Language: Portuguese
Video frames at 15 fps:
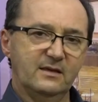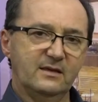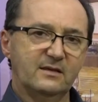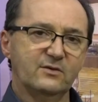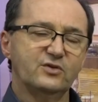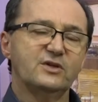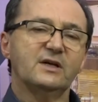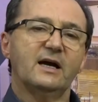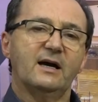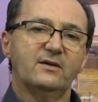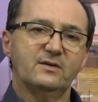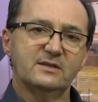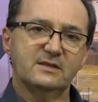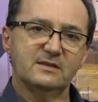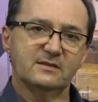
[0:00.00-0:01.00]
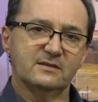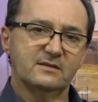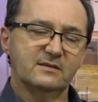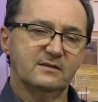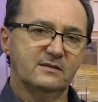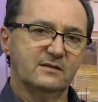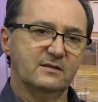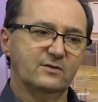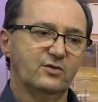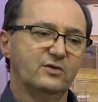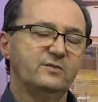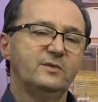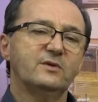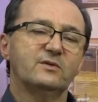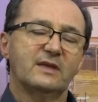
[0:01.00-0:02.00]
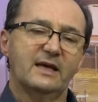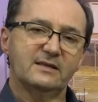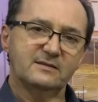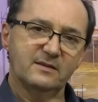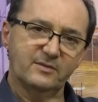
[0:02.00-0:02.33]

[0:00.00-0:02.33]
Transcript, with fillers: Então chegaram esses 2.000 testes